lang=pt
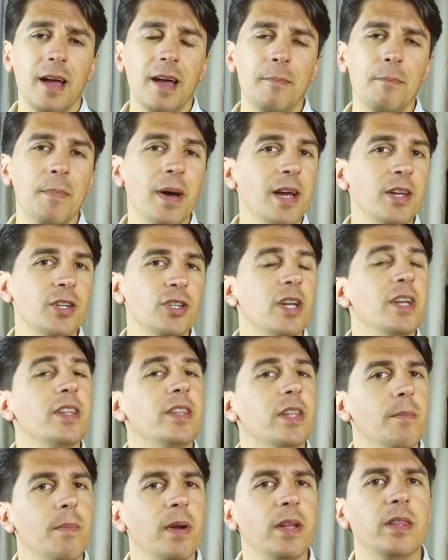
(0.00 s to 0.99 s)
mas
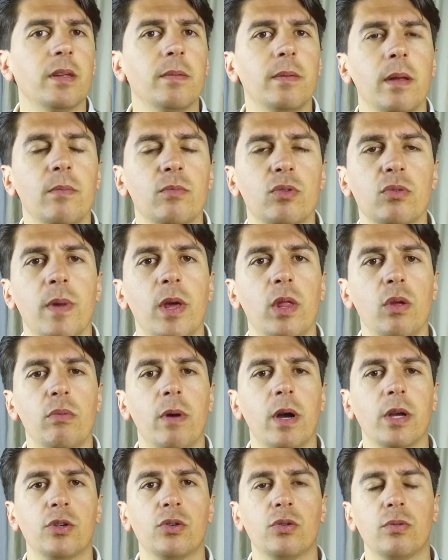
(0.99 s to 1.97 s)
também trabalhamos o médio
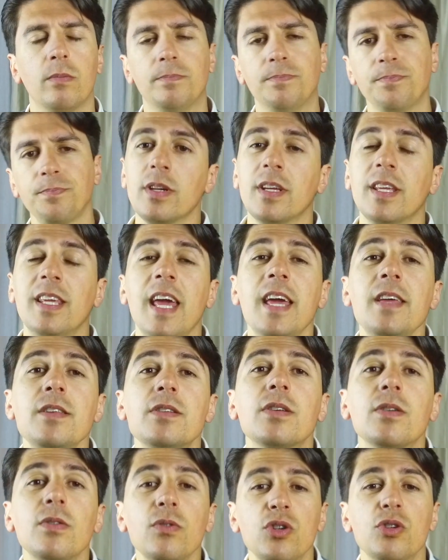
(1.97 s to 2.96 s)
baixo, que é
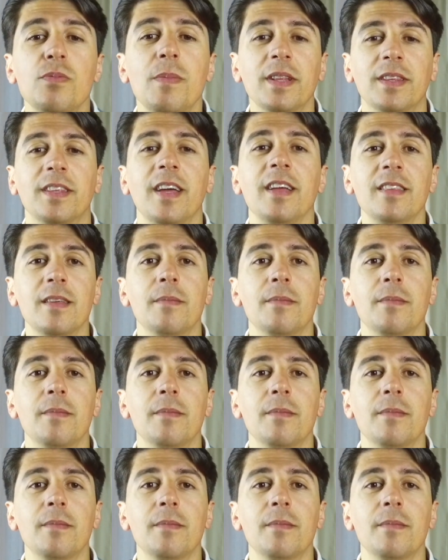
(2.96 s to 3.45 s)
isso que nos mantém